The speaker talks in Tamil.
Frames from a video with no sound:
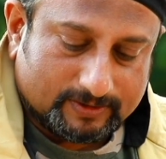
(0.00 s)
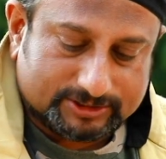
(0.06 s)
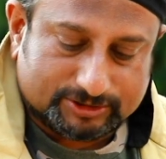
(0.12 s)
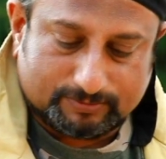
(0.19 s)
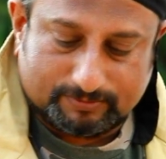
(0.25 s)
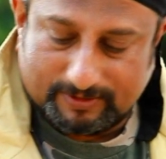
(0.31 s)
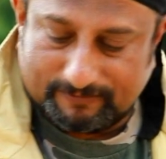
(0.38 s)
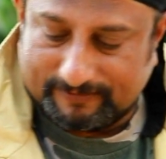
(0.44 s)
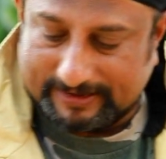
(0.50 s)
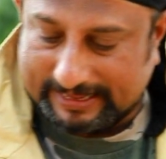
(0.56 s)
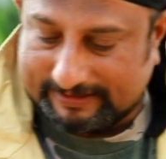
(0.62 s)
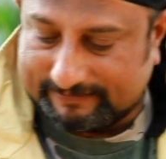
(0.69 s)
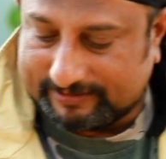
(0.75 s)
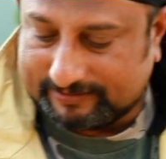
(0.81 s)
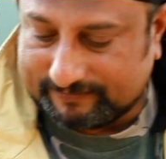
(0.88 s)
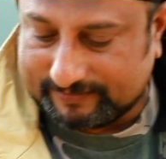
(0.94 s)
ஒரு சும்மா
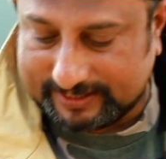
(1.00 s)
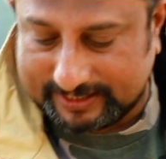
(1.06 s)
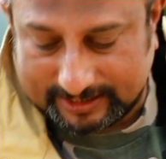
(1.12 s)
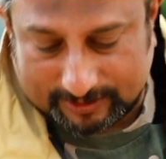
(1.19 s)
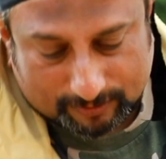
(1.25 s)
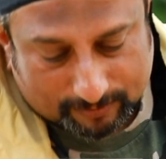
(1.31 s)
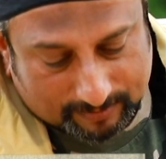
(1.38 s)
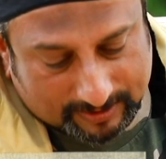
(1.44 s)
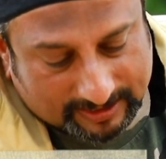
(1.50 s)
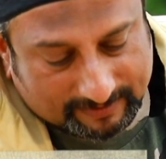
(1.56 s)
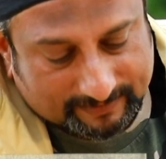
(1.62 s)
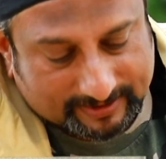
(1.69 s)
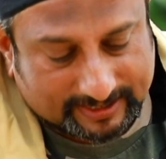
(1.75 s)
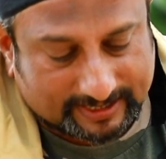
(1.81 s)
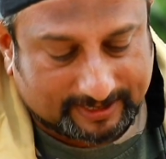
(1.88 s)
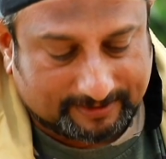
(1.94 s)
ஃப்ளேவருக்கு வேண்டியது
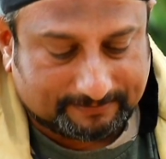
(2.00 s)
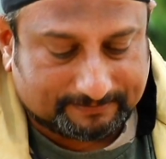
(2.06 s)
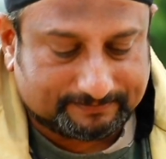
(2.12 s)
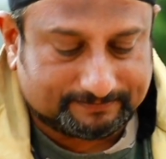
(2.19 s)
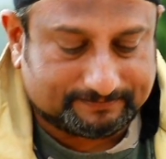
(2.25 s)
ரொம்பலாம் வேண்டாம்